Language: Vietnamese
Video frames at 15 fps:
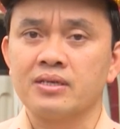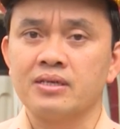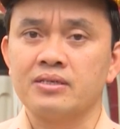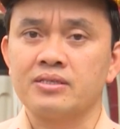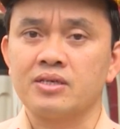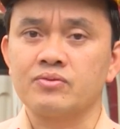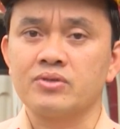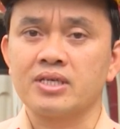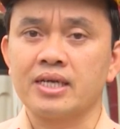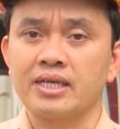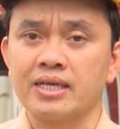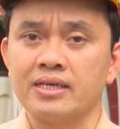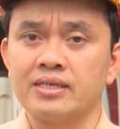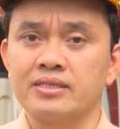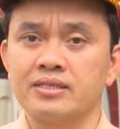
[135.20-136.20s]
Đấy, trong những
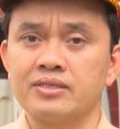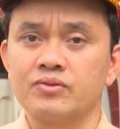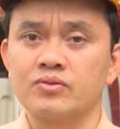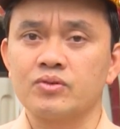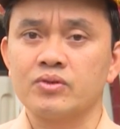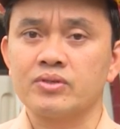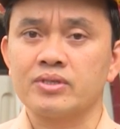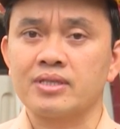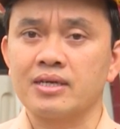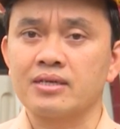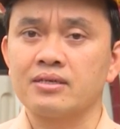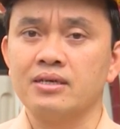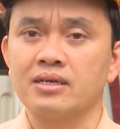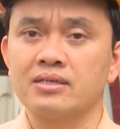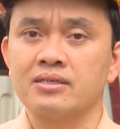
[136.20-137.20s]
ngày này thì chúng tôi sẽ
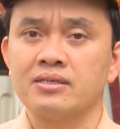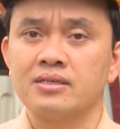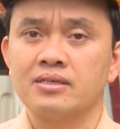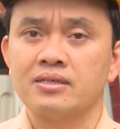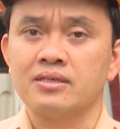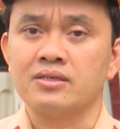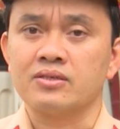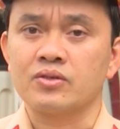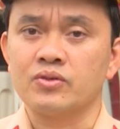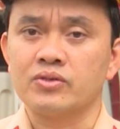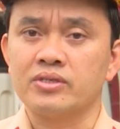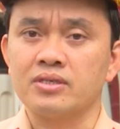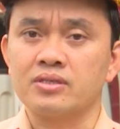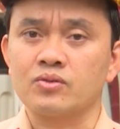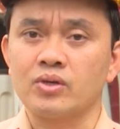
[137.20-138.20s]
tăng cường ờ,
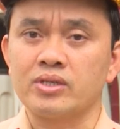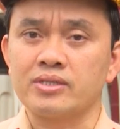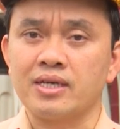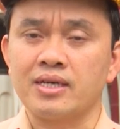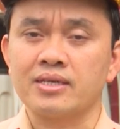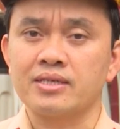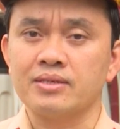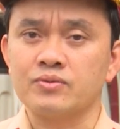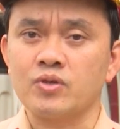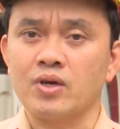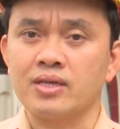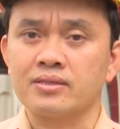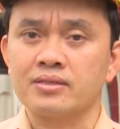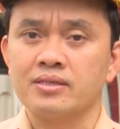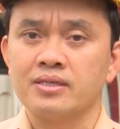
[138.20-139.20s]
tổ chức tuần tra kiểm
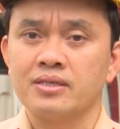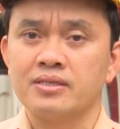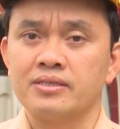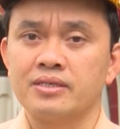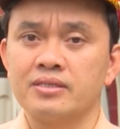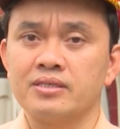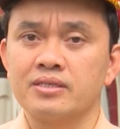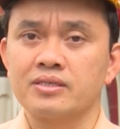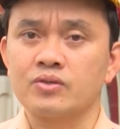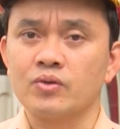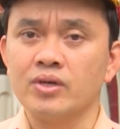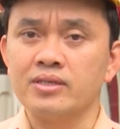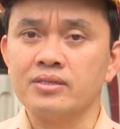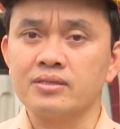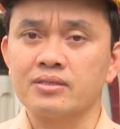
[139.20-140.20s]
soát trên những
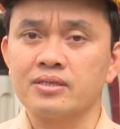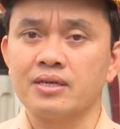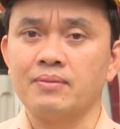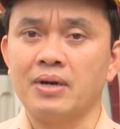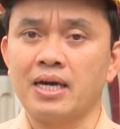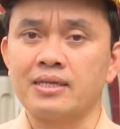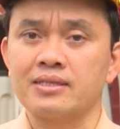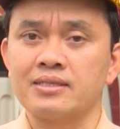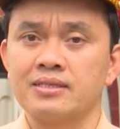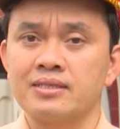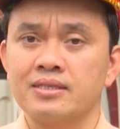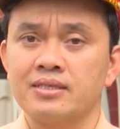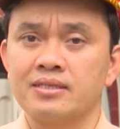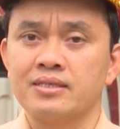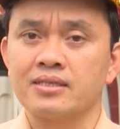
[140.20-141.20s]
tuyến địa bàn,
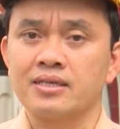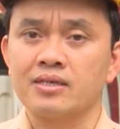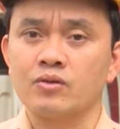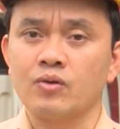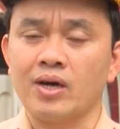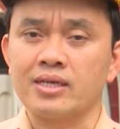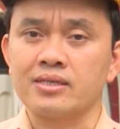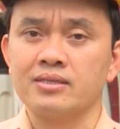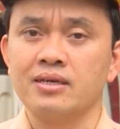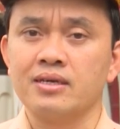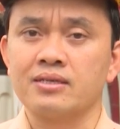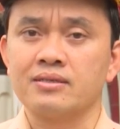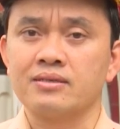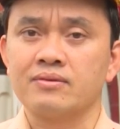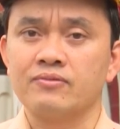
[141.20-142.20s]
những cái đoạn
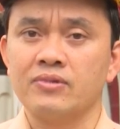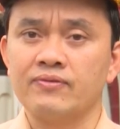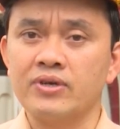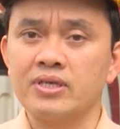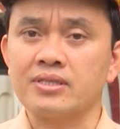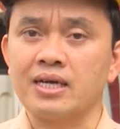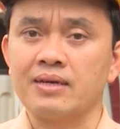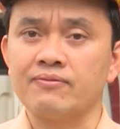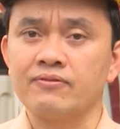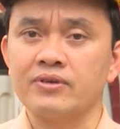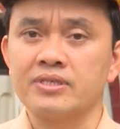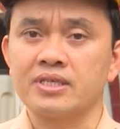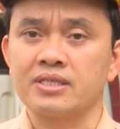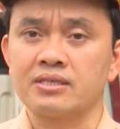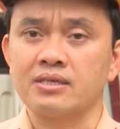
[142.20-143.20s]
đường mà phức tạp
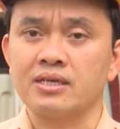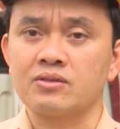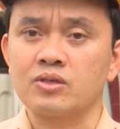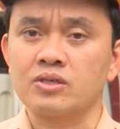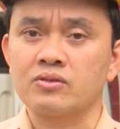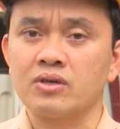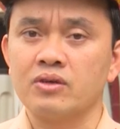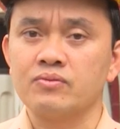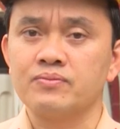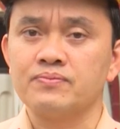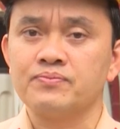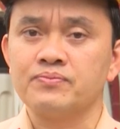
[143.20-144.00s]
về trật tự an toàn giao thông.